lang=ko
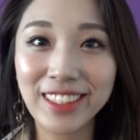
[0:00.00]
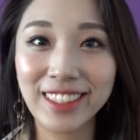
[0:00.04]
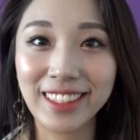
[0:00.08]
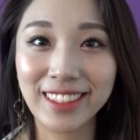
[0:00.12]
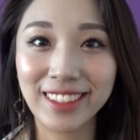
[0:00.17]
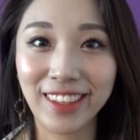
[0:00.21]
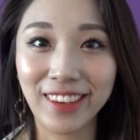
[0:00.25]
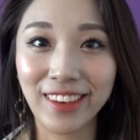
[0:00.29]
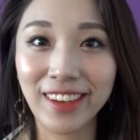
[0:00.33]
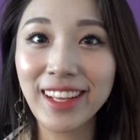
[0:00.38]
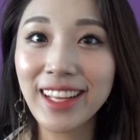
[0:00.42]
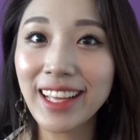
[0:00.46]

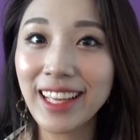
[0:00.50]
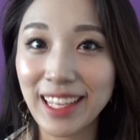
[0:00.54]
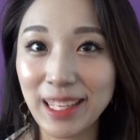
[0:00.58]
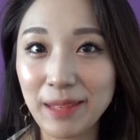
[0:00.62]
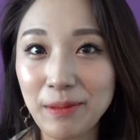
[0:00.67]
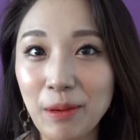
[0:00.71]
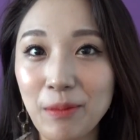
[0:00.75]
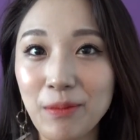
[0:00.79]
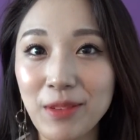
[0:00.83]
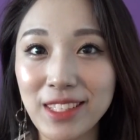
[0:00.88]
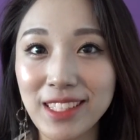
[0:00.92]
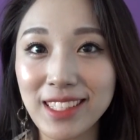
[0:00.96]
그래서
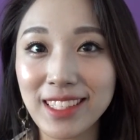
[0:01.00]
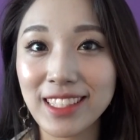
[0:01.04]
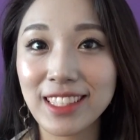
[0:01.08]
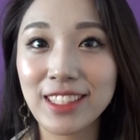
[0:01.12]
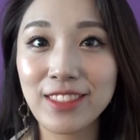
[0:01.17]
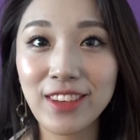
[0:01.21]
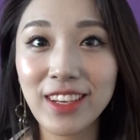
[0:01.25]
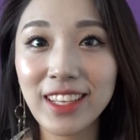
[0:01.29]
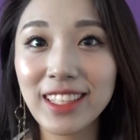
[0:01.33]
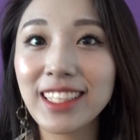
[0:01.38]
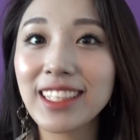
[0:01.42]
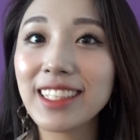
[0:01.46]
이번 비즈니스
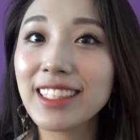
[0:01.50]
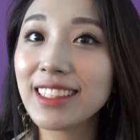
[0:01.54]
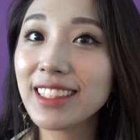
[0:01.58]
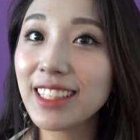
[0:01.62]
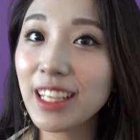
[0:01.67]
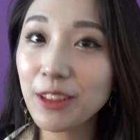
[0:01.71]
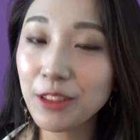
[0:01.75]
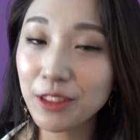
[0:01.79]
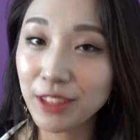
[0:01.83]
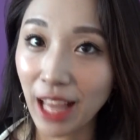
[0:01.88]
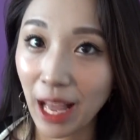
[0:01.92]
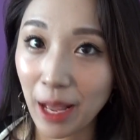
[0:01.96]
트레이닝
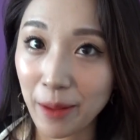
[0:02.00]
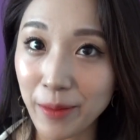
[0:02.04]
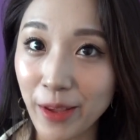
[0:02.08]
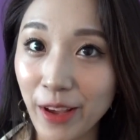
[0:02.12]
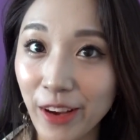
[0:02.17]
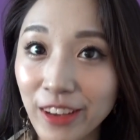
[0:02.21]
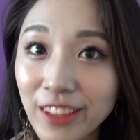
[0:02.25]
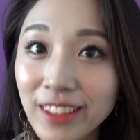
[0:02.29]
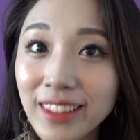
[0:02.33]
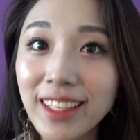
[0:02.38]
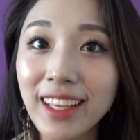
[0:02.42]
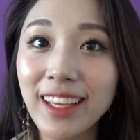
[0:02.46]
끝나고
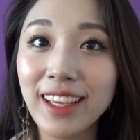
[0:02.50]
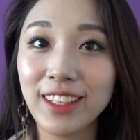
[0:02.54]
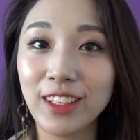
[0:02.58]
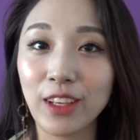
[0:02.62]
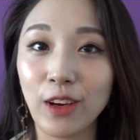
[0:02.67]
나면